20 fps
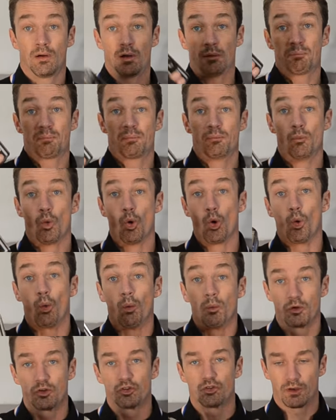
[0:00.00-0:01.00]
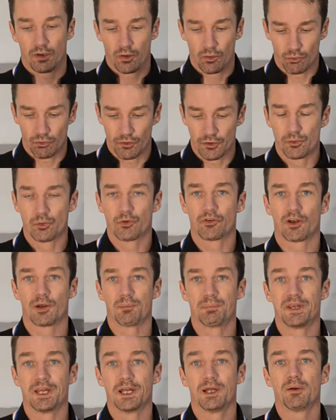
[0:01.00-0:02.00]
Hop, bon, je viens de l'enlever du
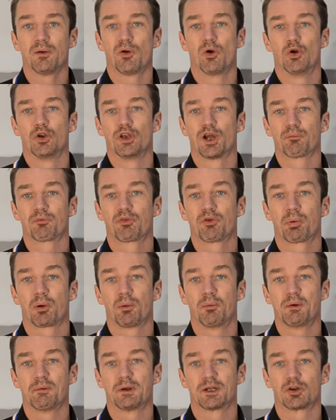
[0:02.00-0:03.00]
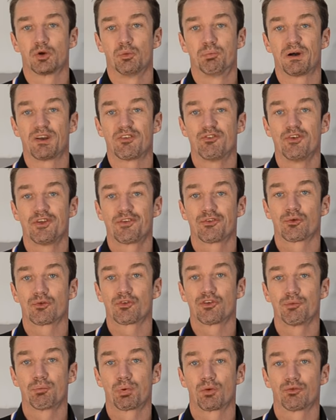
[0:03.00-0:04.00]
trépied. Euh, il y a un petit problème avec le pas de vis
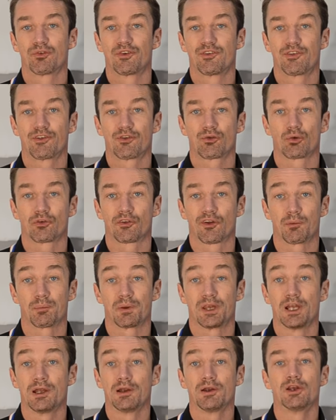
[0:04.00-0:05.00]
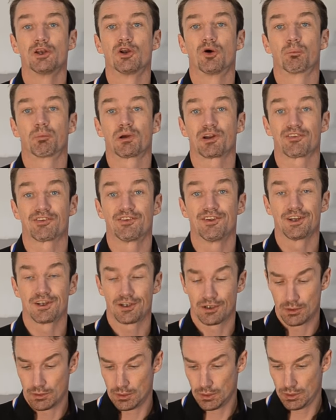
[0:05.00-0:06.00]
aussi pour visser sur le trépied. Il est en
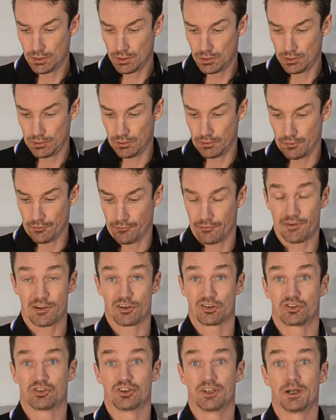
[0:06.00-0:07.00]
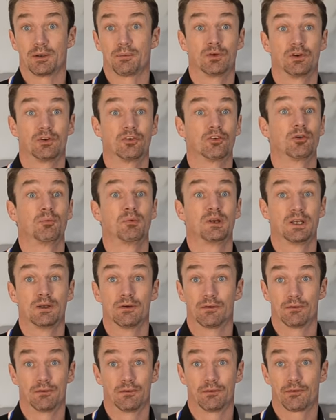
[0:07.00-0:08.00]
plastique. Euh, c'est à J'ai mis
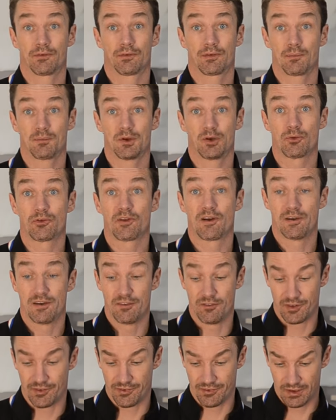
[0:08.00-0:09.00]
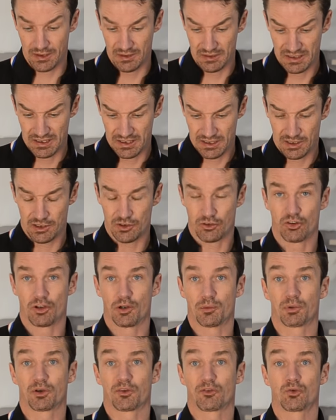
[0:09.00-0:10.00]
5 minutes à le dévisser et j'ai
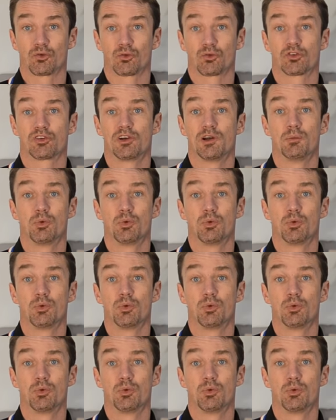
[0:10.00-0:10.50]
l'impression que je l'ai